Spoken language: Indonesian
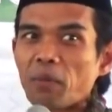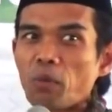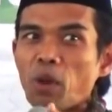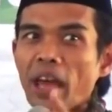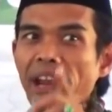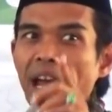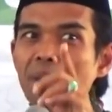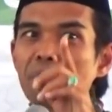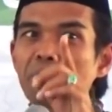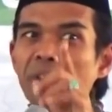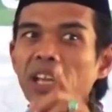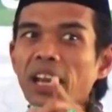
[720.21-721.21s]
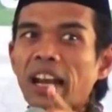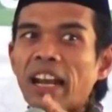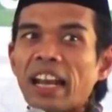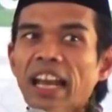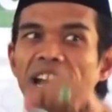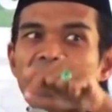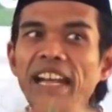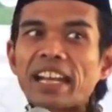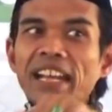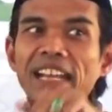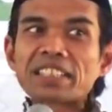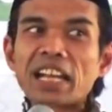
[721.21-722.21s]
bulan April akan
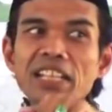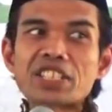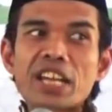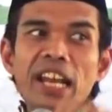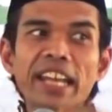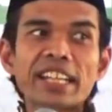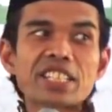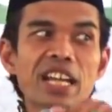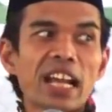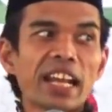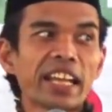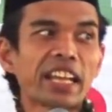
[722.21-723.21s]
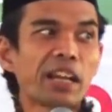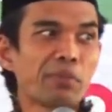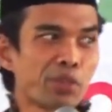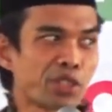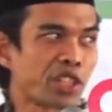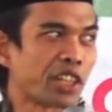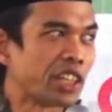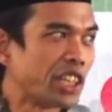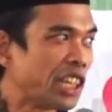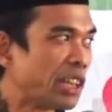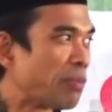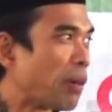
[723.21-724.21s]
datang caleg-caleg ke masjid ini